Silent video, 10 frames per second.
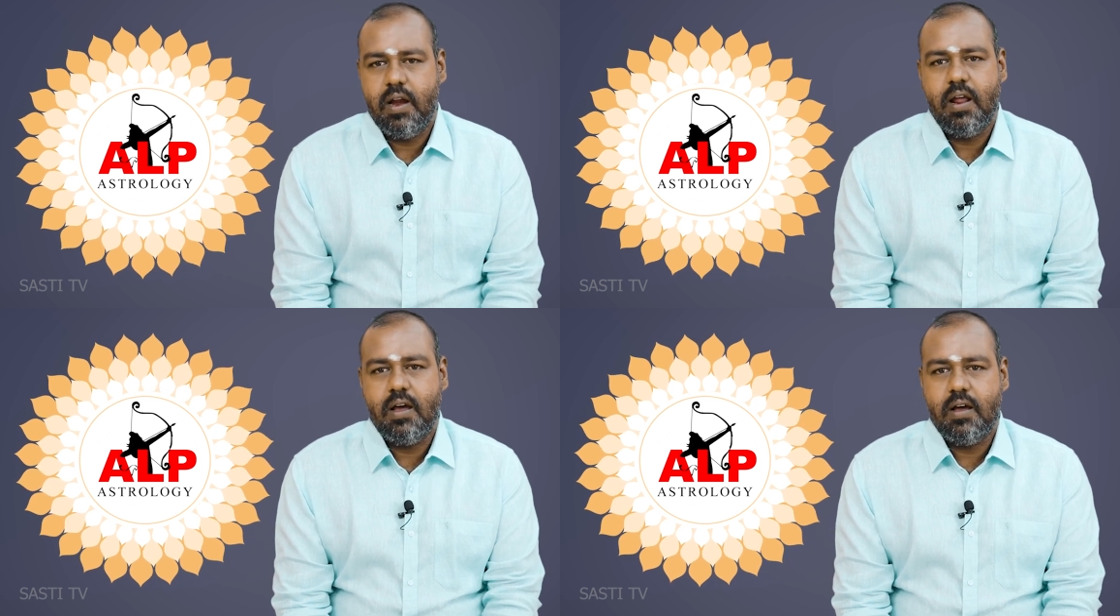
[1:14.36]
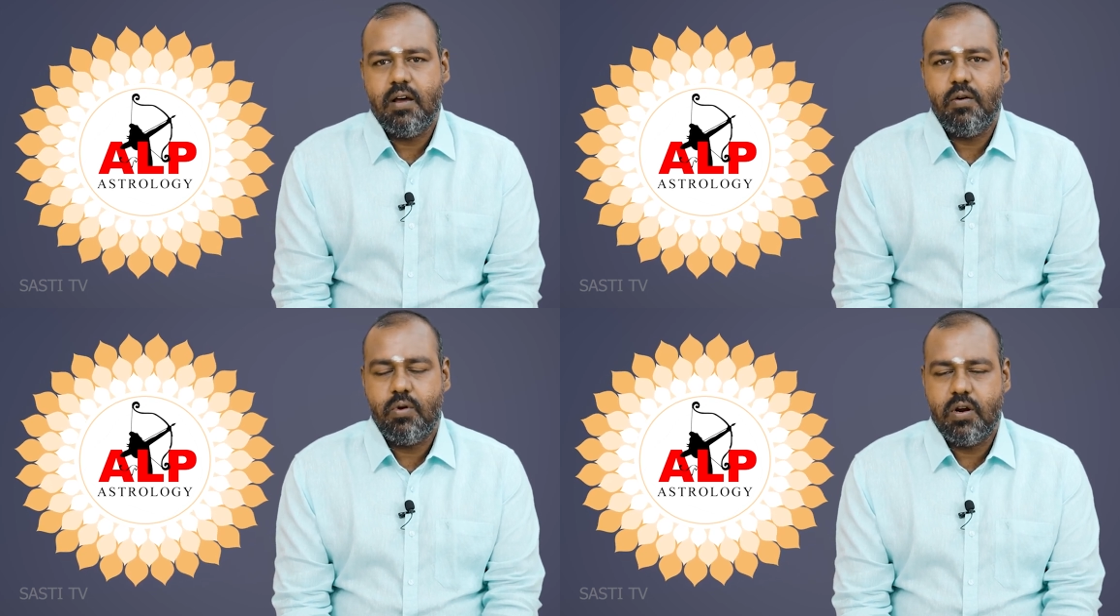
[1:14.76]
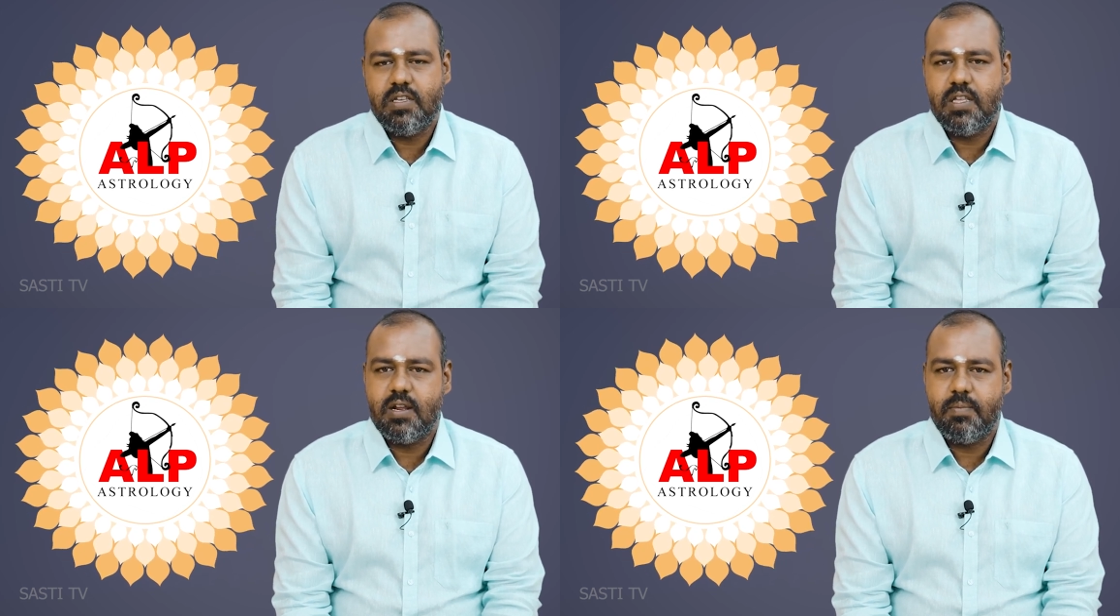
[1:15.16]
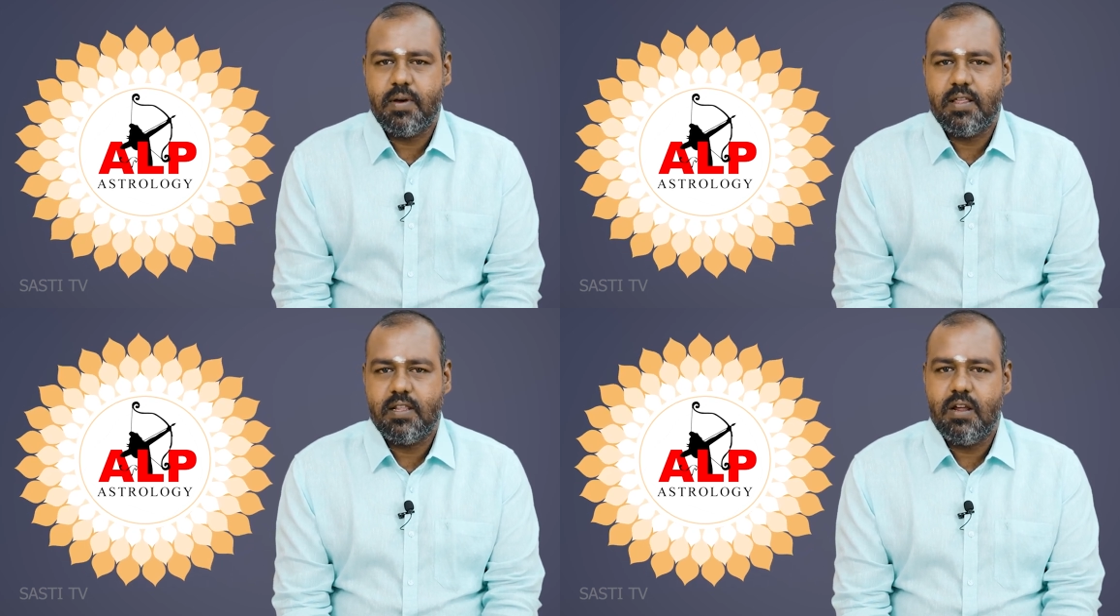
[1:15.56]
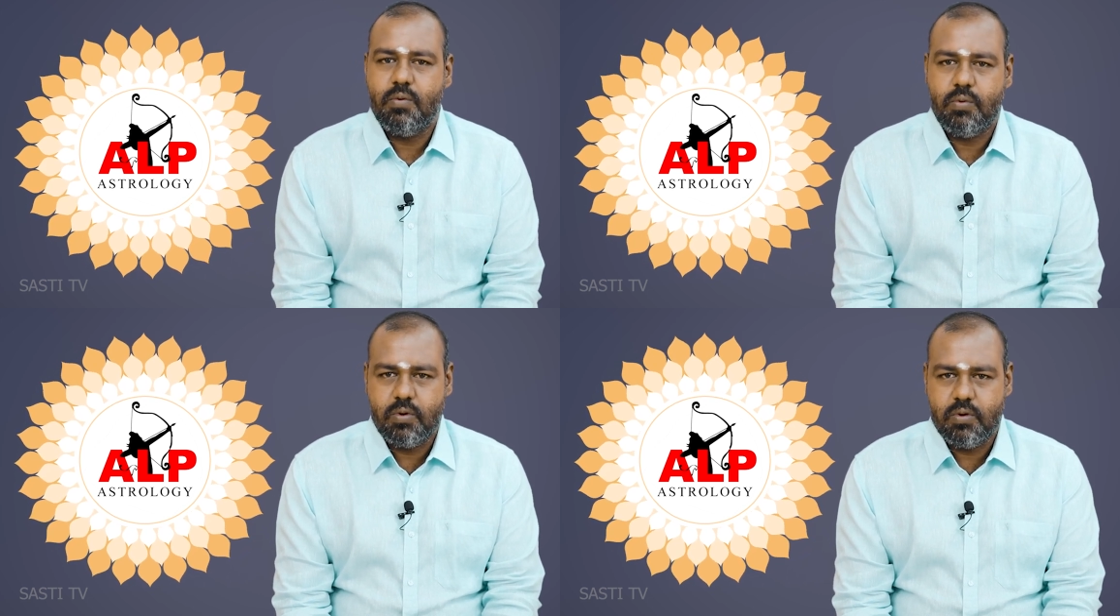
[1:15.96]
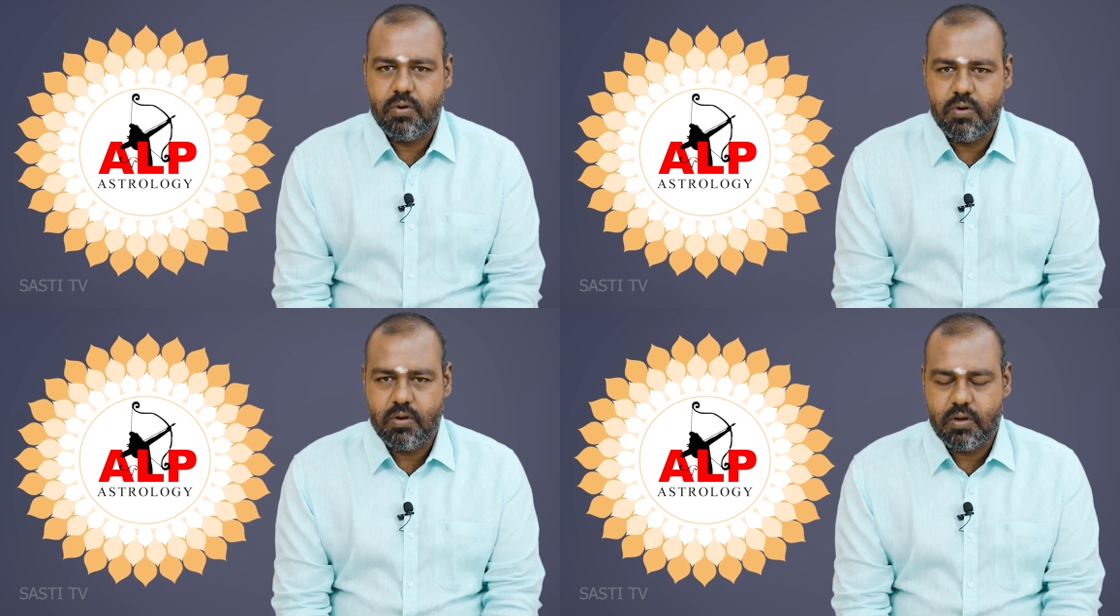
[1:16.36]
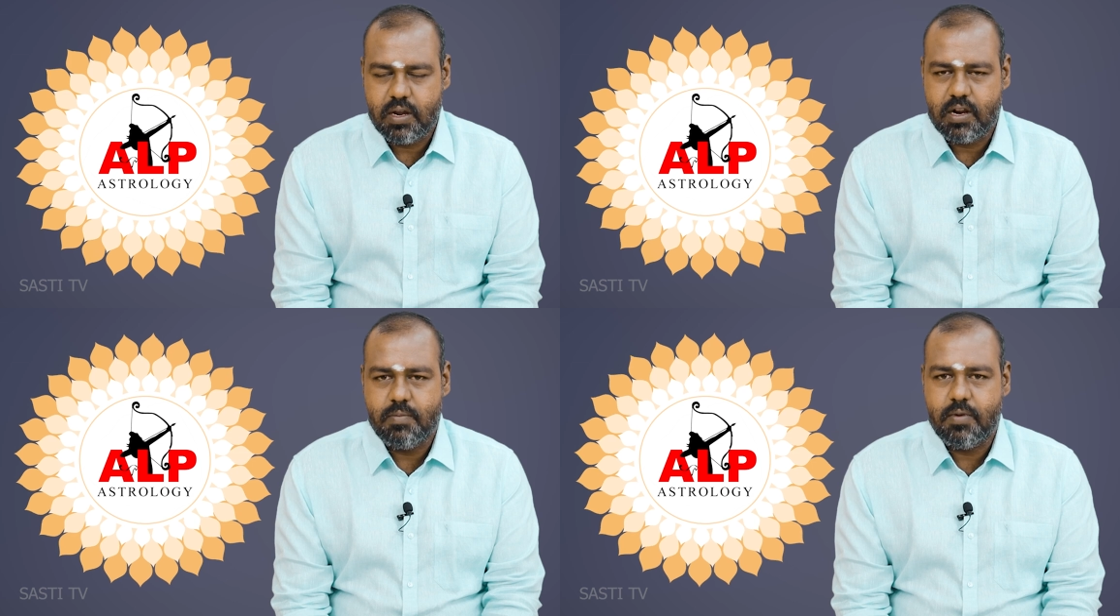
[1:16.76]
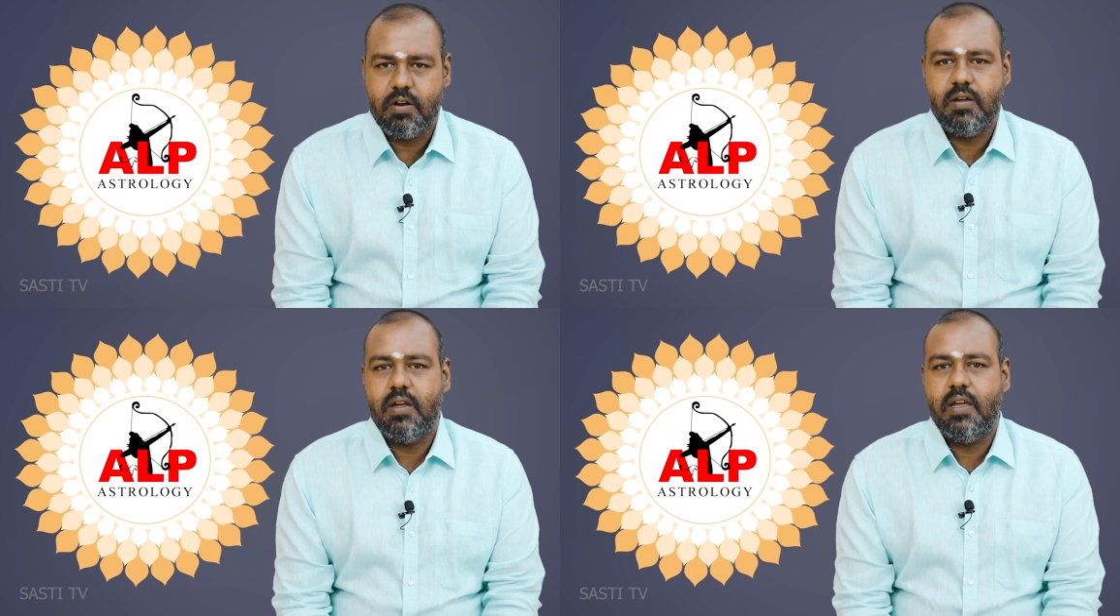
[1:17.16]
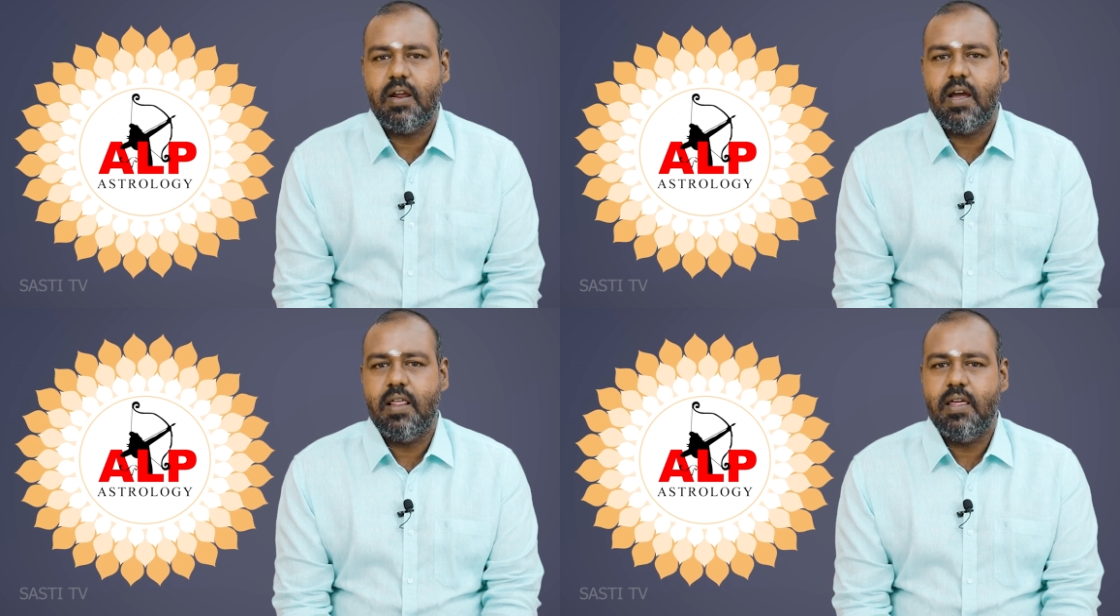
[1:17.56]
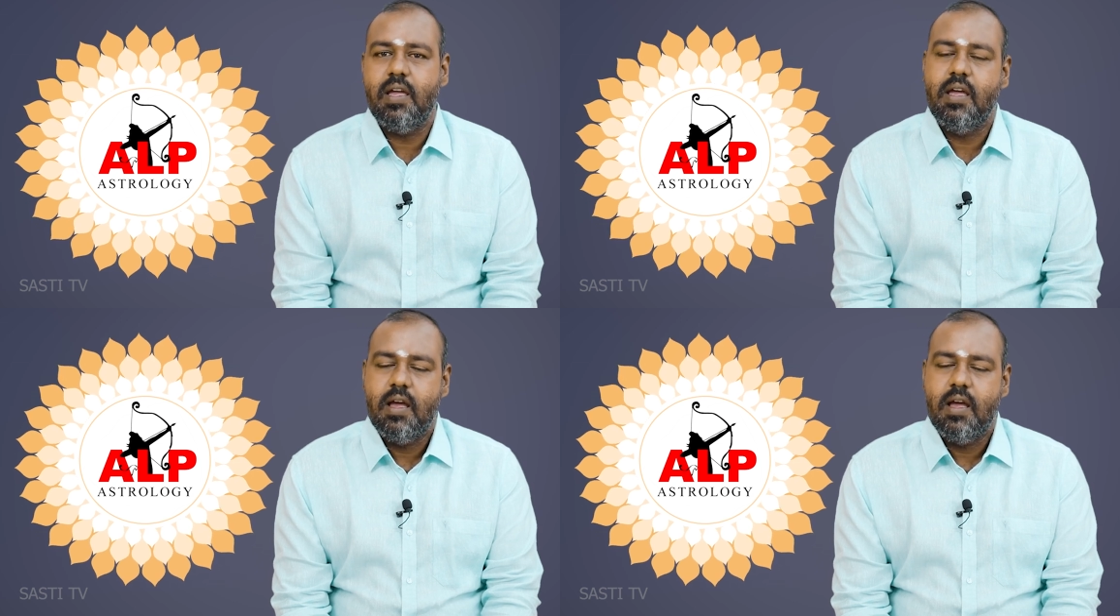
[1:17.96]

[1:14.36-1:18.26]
ஏன்னா ஒரு நட்சத்திர பாதத்தில் ஒரு கிரகம் மட்டும் இருக்காது